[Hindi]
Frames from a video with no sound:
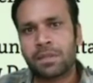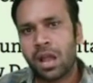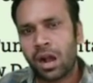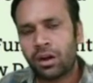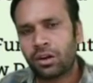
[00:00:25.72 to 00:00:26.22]

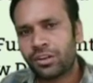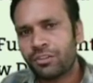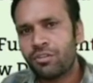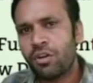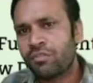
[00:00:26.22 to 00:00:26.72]
और रिव्यू
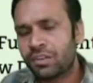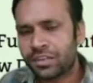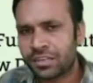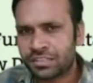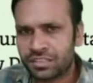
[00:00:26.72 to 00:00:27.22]
ऑफ
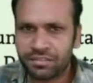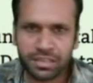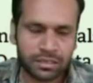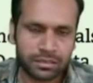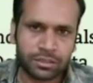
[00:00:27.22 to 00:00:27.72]
लिटरेचर भी
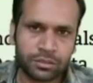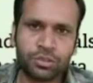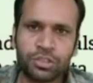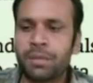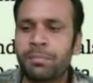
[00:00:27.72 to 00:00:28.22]
करते तो उस
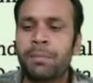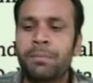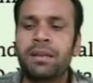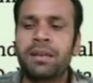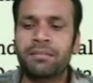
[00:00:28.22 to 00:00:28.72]
टाइम हमें
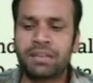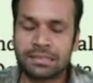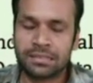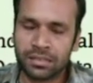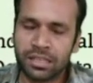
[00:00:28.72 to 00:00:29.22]
रेफरेंस
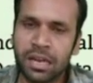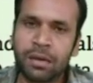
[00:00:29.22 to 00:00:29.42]
देना